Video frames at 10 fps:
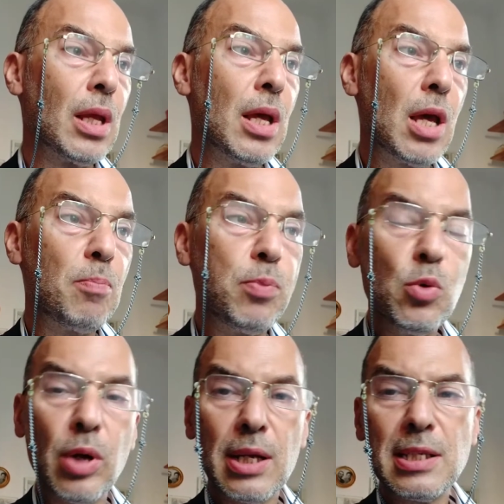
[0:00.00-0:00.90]

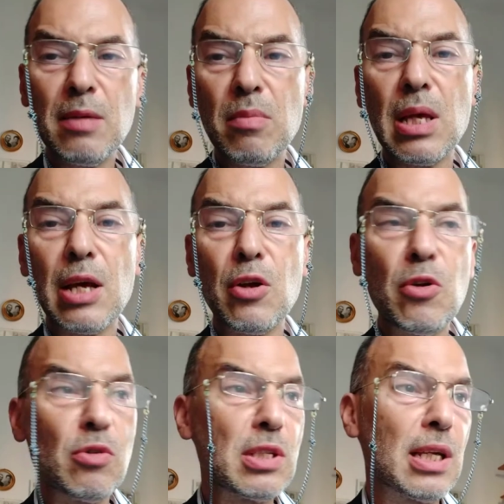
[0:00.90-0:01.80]
Eppure Samia
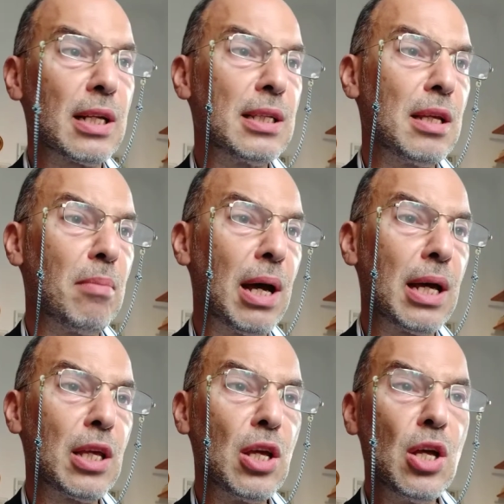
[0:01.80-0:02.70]
non si arrende mai